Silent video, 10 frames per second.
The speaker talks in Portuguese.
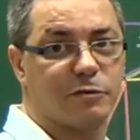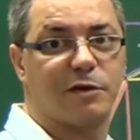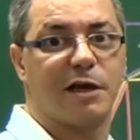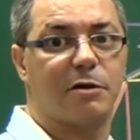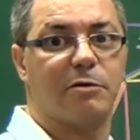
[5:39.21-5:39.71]
do
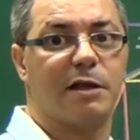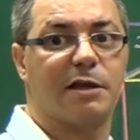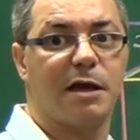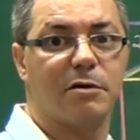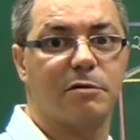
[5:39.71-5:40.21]
triângulo
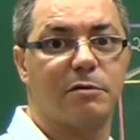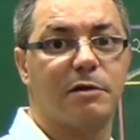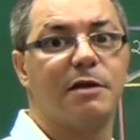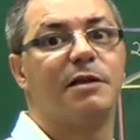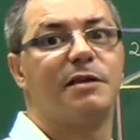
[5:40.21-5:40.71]
retângulo
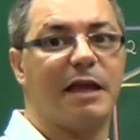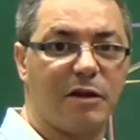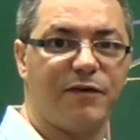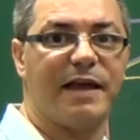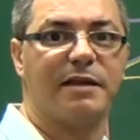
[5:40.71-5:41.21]
dá
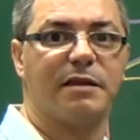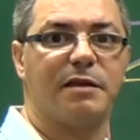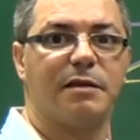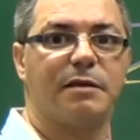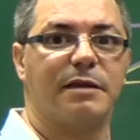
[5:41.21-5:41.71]
90,
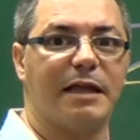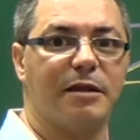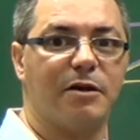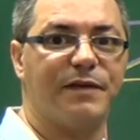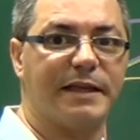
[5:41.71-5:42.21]
tá?
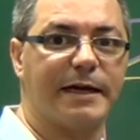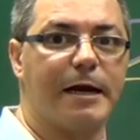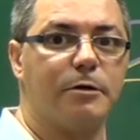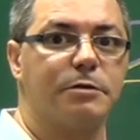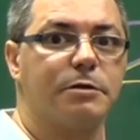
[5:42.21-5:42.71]
dá 90
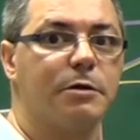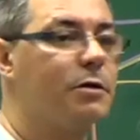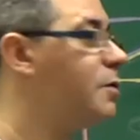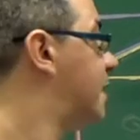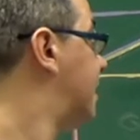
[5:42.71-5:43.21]
graus.
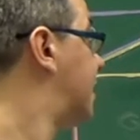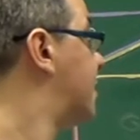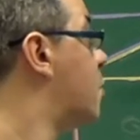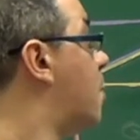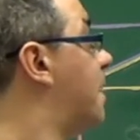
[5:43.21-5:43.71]
Ou seja, eles
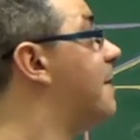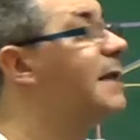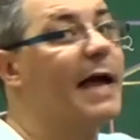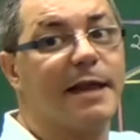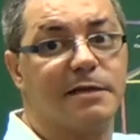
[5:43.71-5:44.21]
são
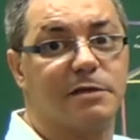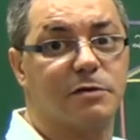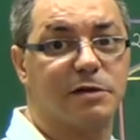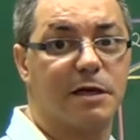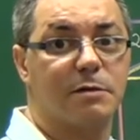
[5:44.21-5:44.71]
complementares.
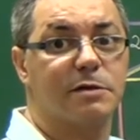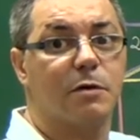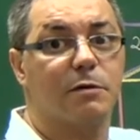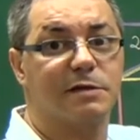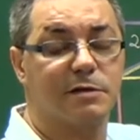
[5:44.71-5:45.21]
Esses triângulos são,
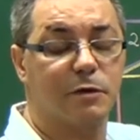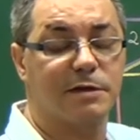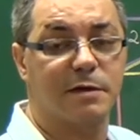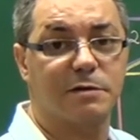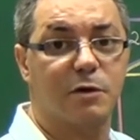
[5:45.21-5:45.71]
esses
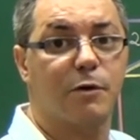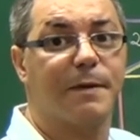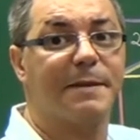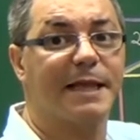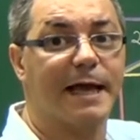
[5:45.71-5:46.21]
dois ângulos são
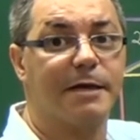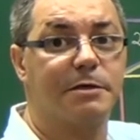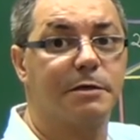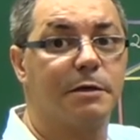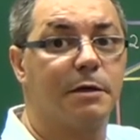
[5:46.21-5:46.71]
complementares.
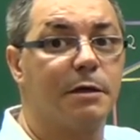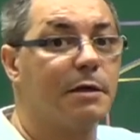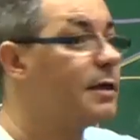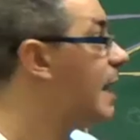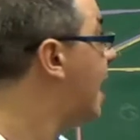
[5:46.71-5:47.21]

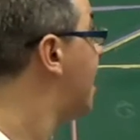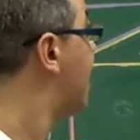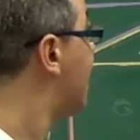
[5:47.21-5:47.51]
Tá?